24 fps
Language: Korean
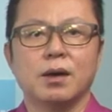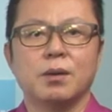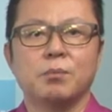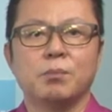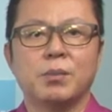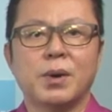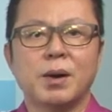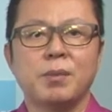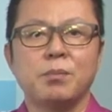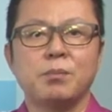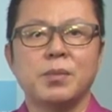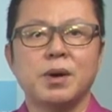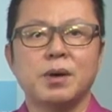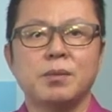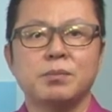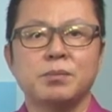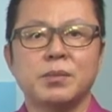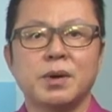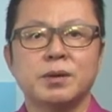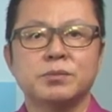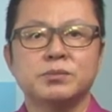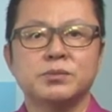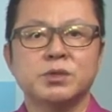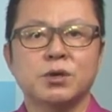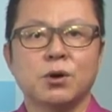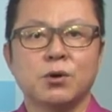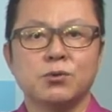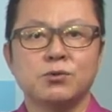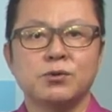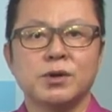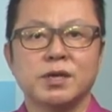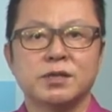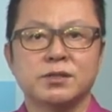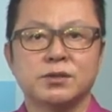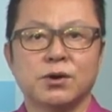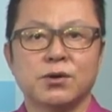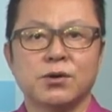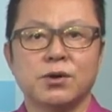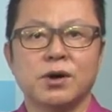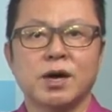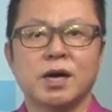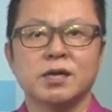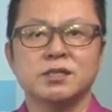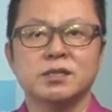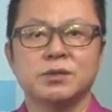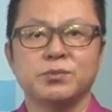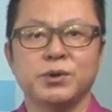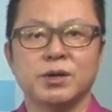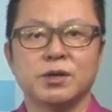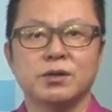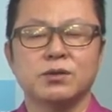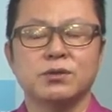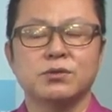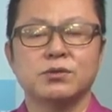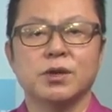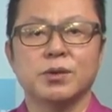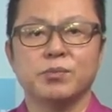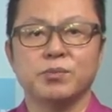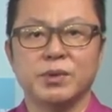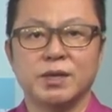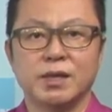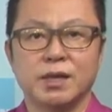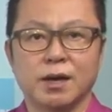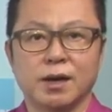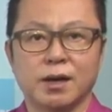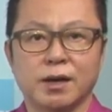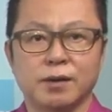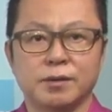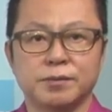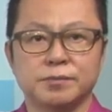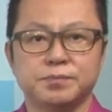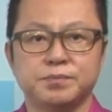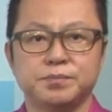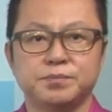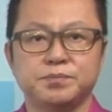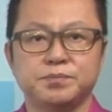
맘맘맘 서울에서 하시면 됩니다.